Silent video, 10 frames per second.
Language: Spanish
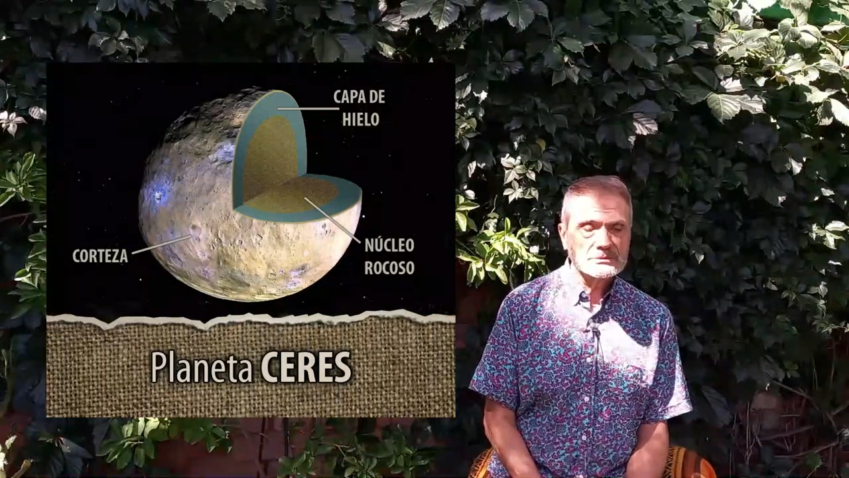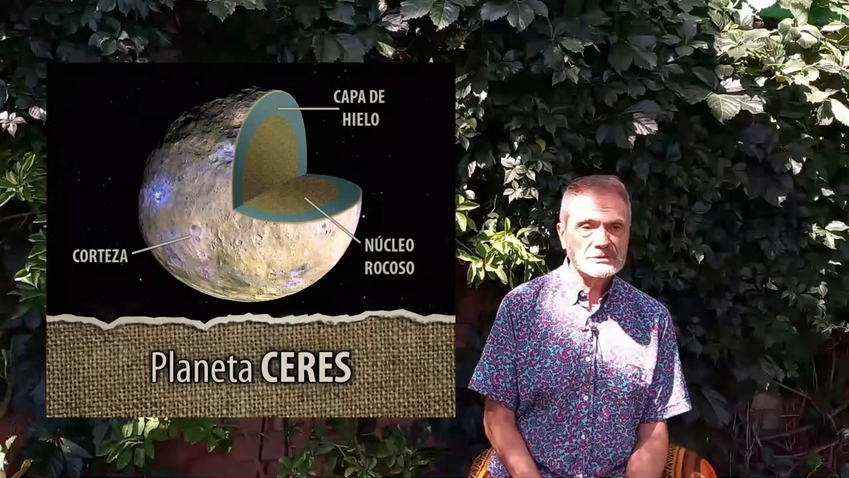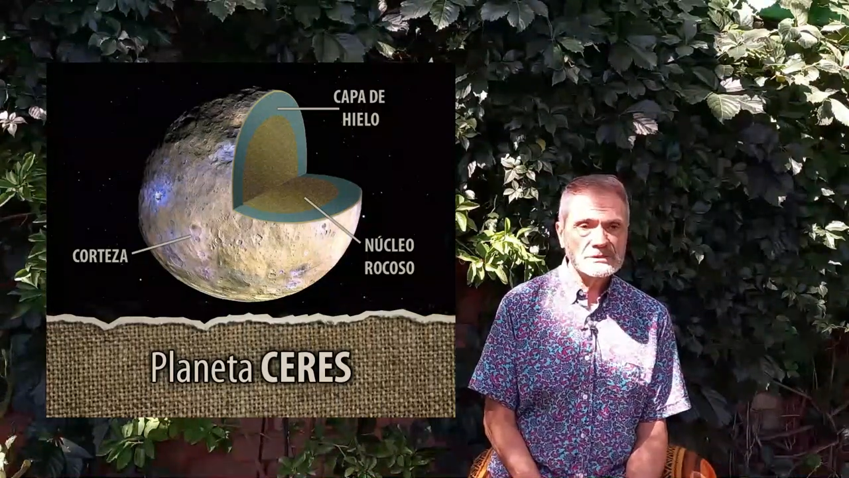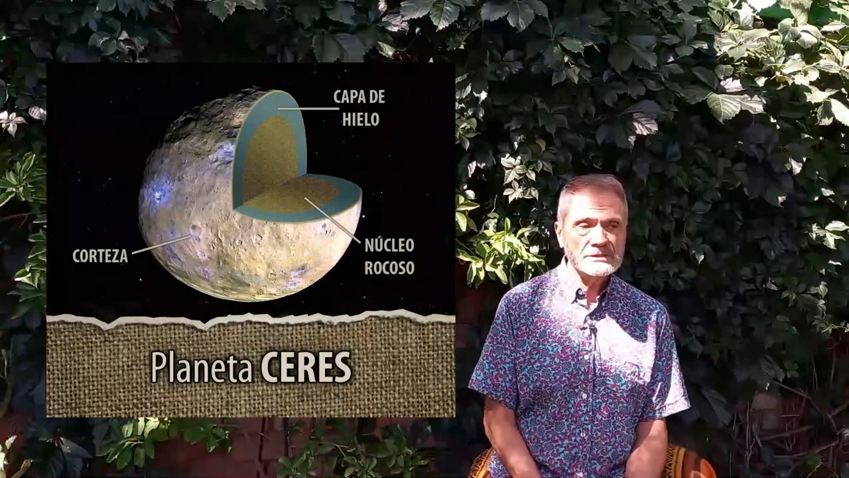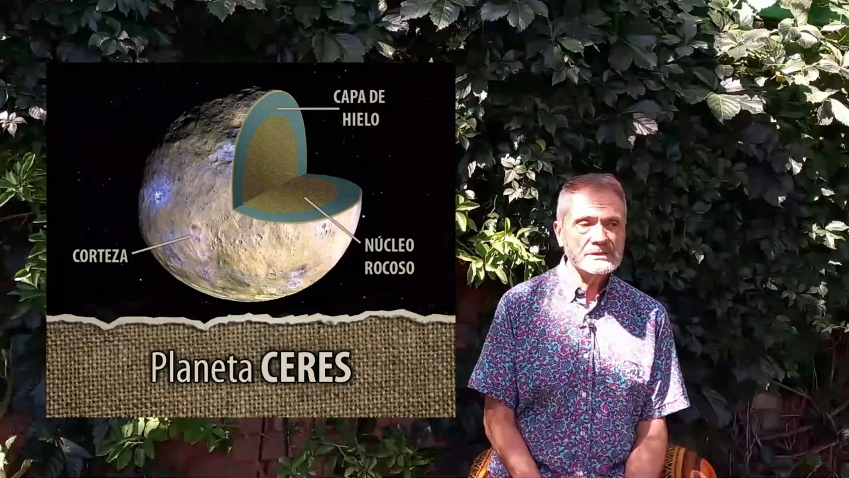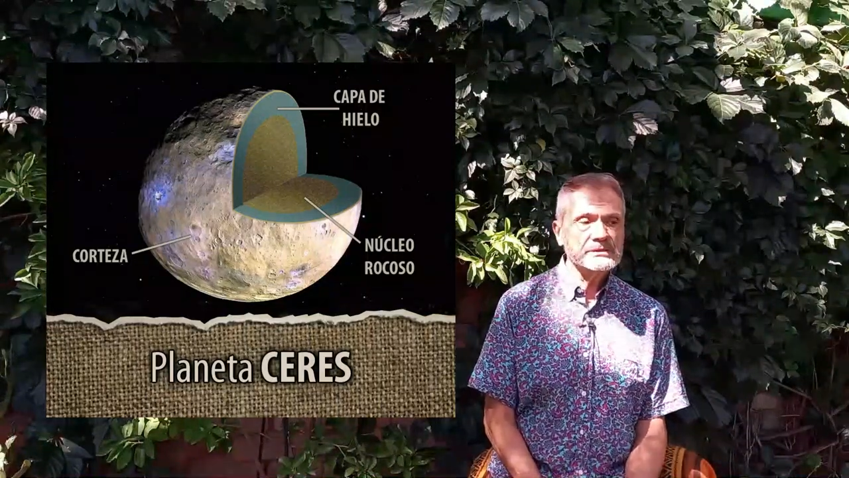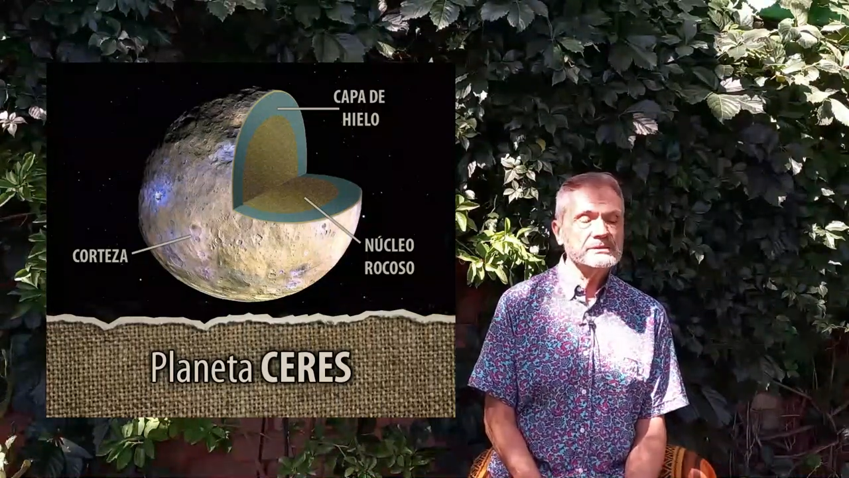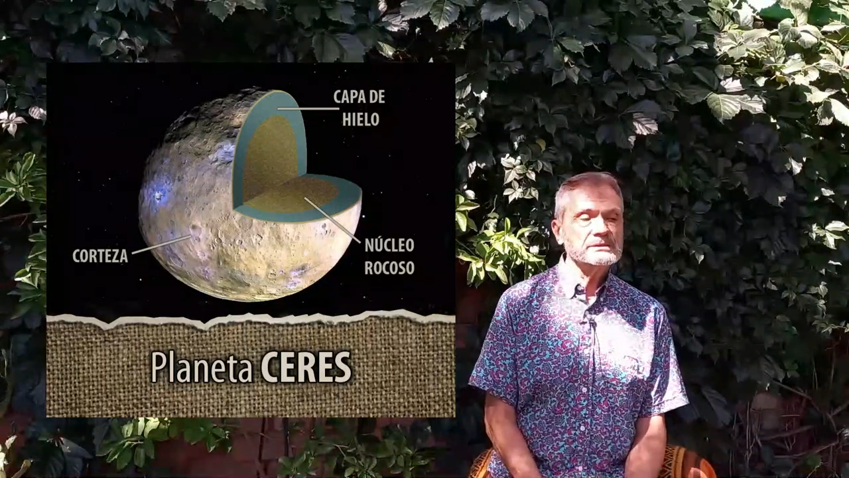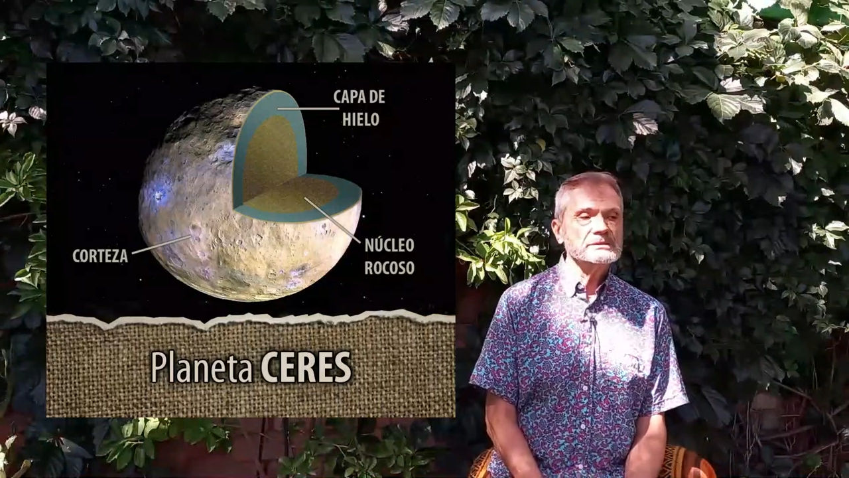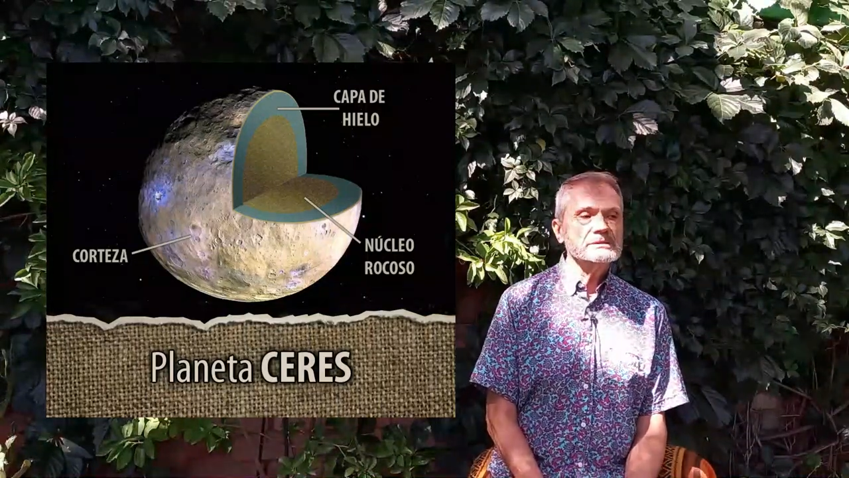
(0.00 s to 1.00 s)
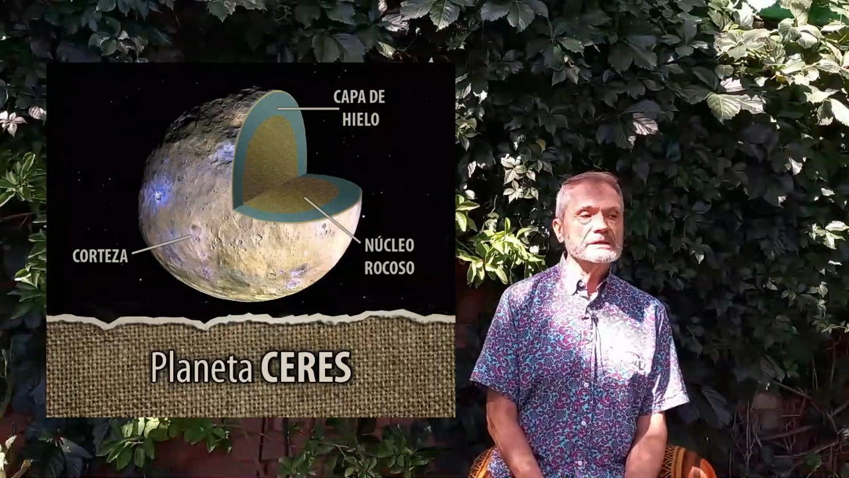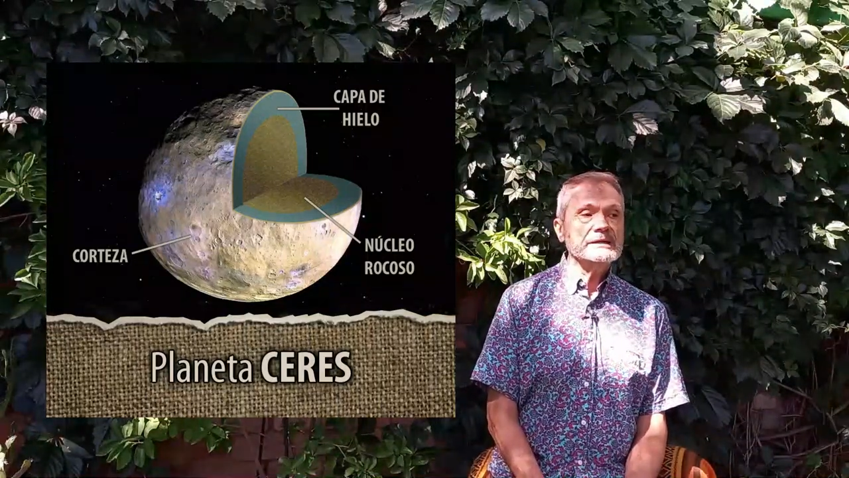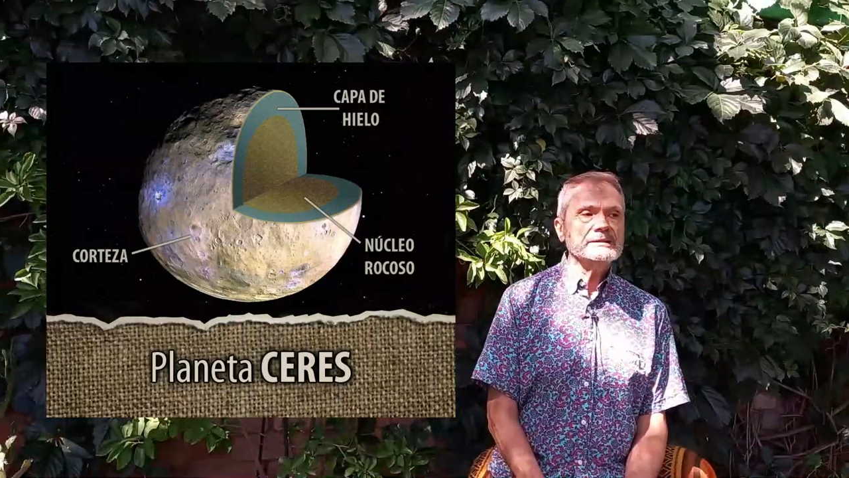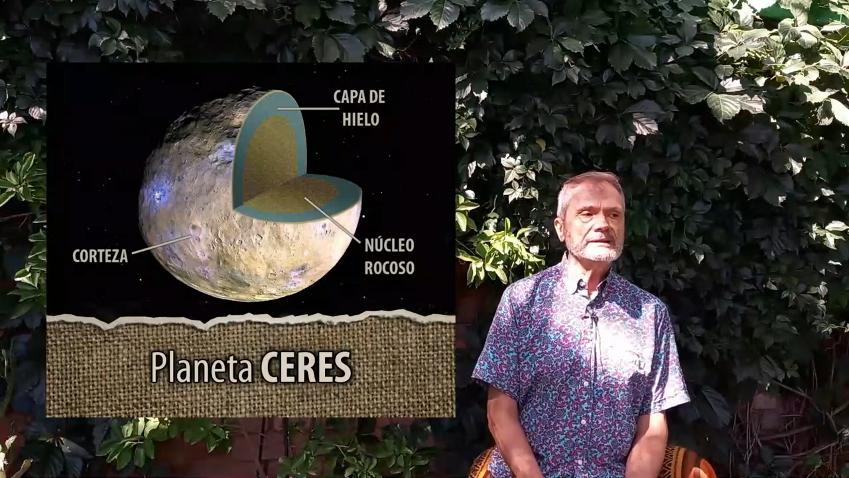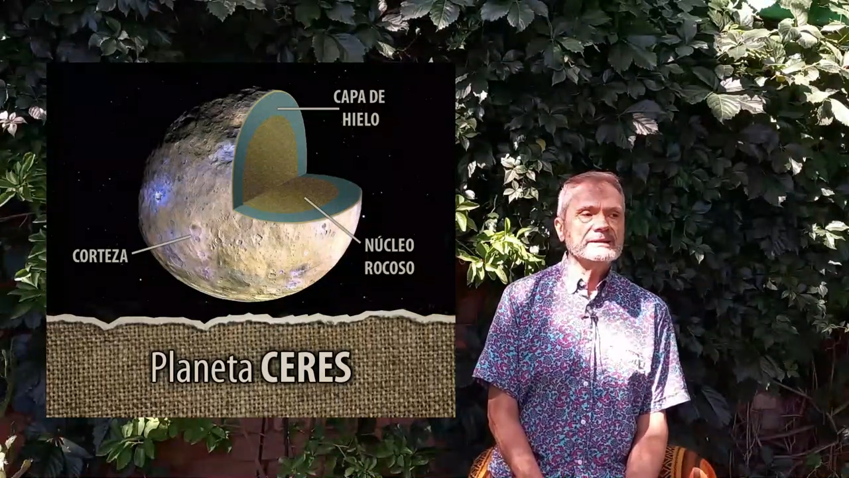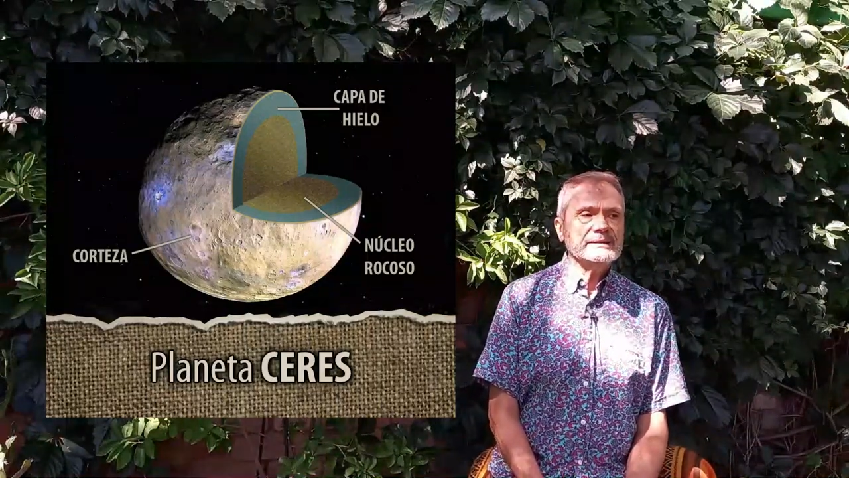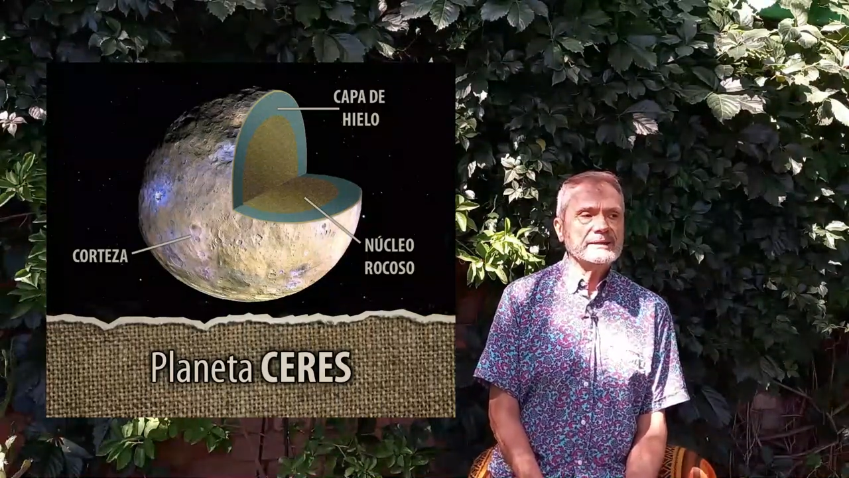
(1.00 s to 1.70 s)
¿sí? Y tiene que